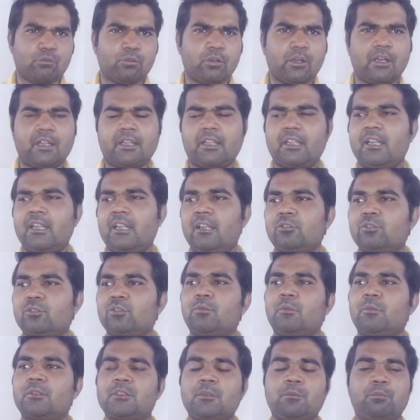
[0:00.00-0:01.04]
वो आ रही है
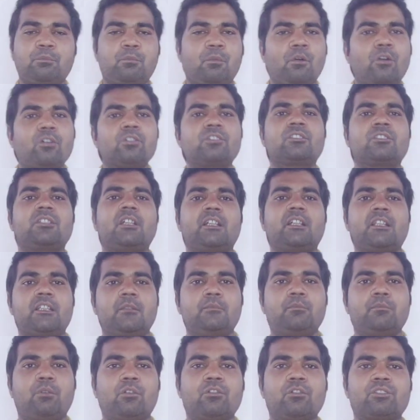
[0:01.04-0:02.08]
तो मतलब बहुत
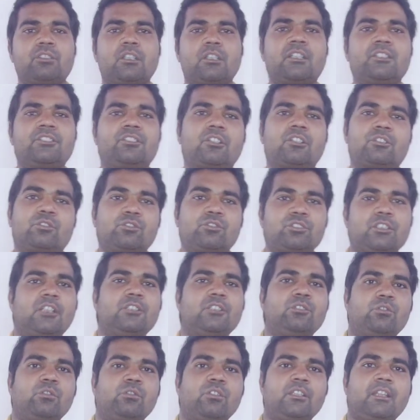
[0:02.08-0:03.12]
सारी बहुत सारी
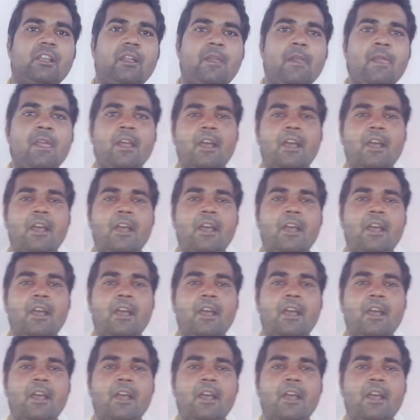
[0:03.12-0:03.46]
जद्दोजहद होनी है